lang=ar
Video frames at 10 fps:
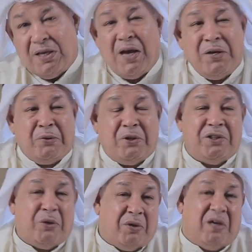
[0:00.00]
يعني يروح
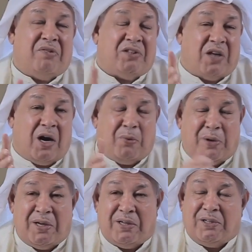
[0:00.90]
يدور له
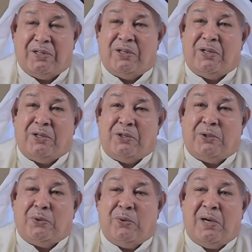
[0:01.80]
فتاوى
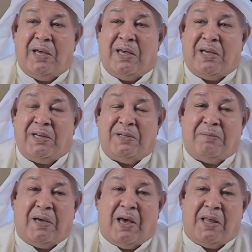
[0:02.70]
تقول له يعني
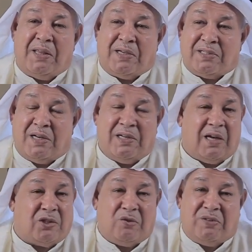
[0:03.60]
هذه اصلا اللي
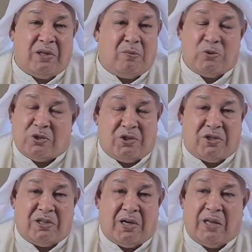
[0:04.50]
قاعد تشوفه انت مو
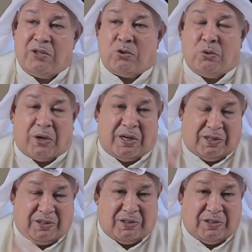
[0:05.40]
صج هذه صوره